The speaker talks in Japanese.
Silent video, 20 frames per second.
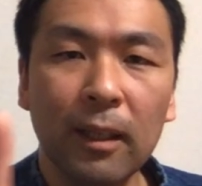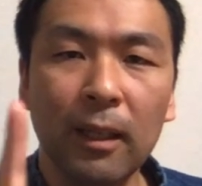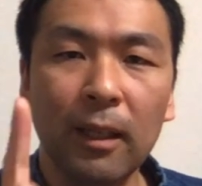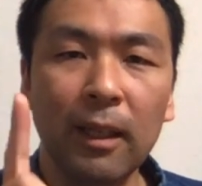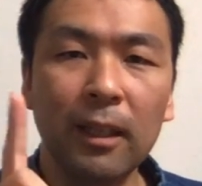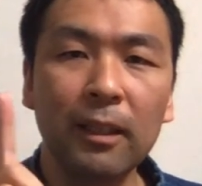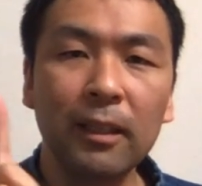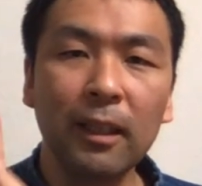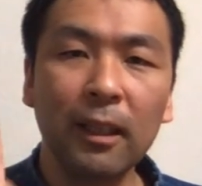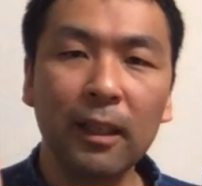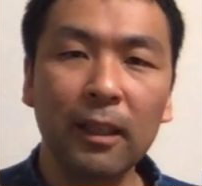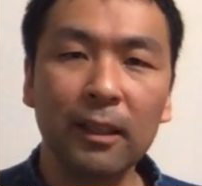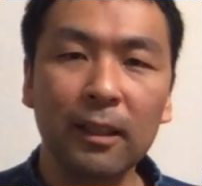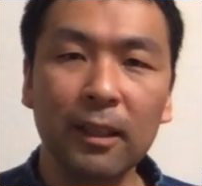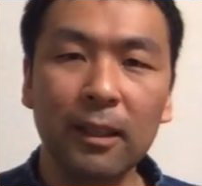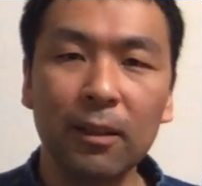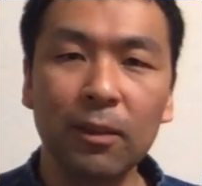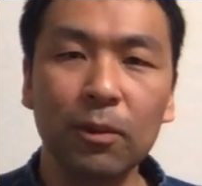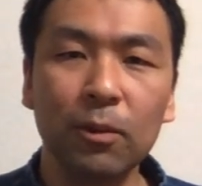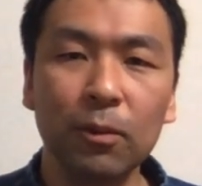円高
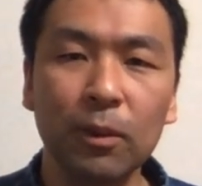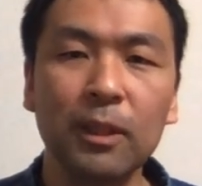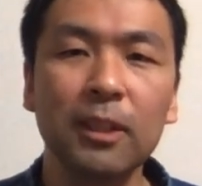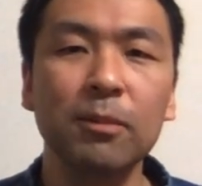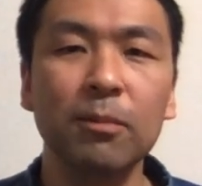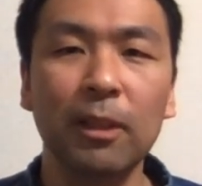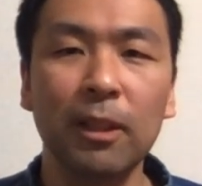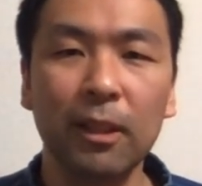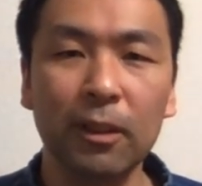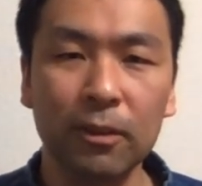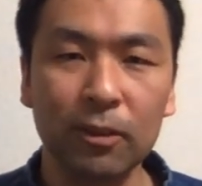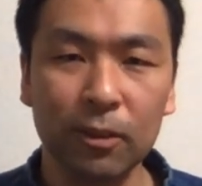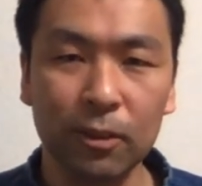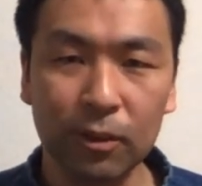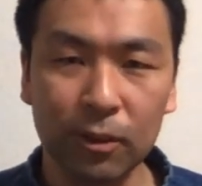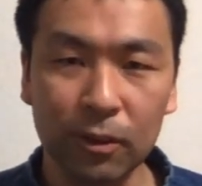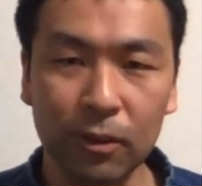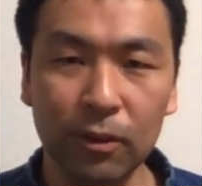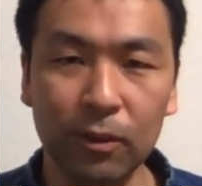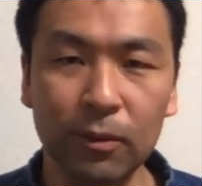傾向はしばらく
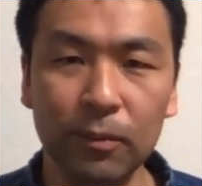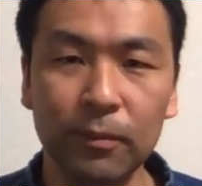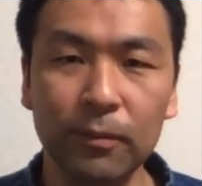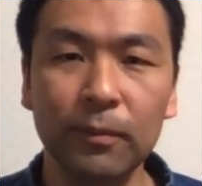続く